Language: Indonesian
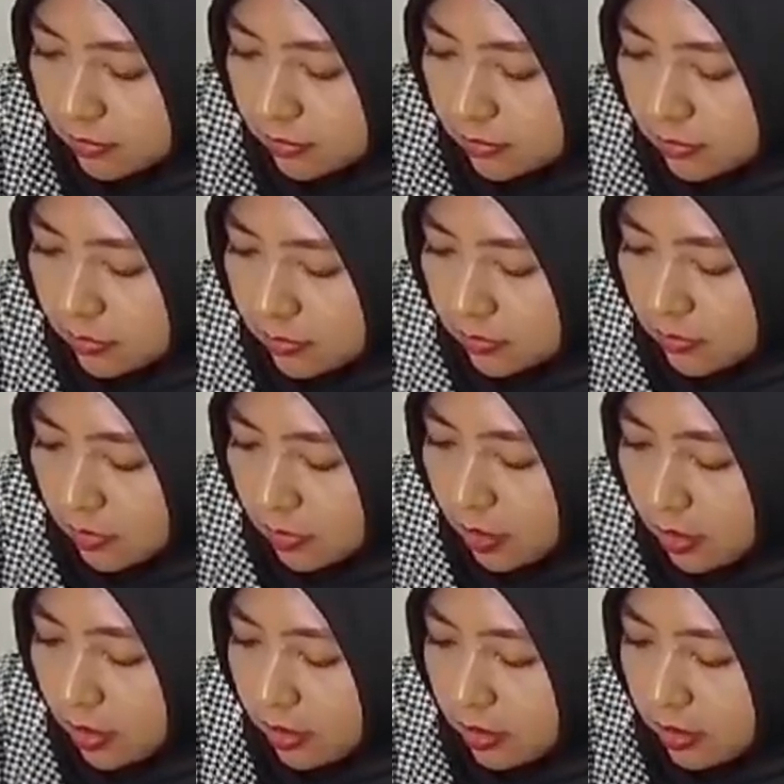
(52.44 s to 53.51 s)
pencegahan
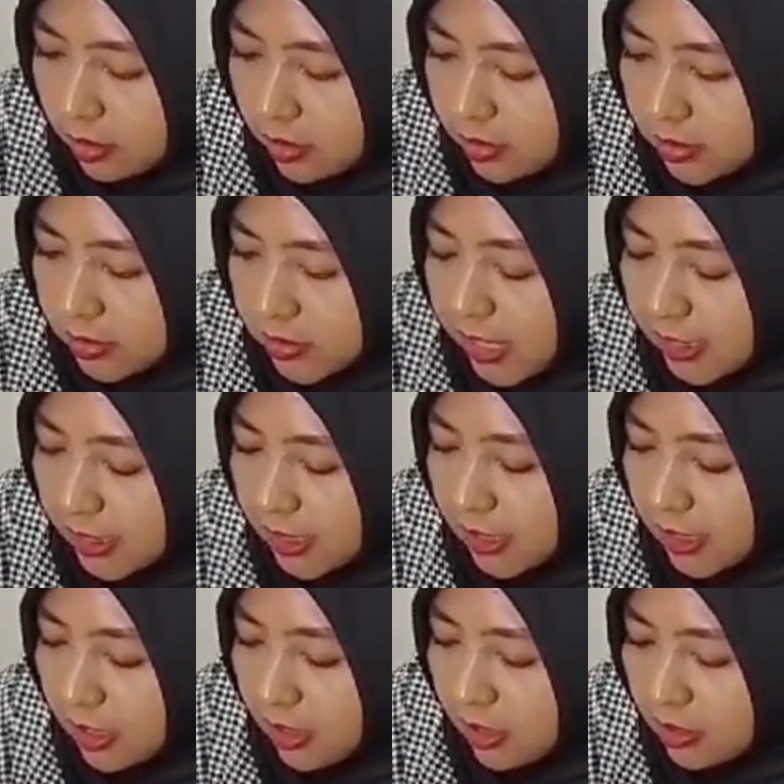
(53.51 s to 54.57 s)
dalam menjaga
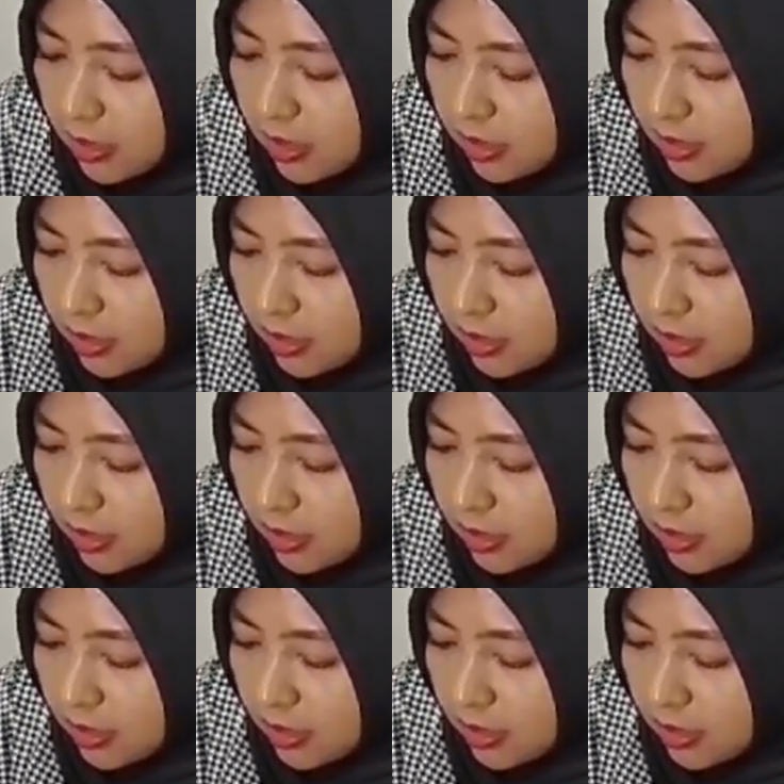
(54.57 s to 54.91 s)
netralitas pada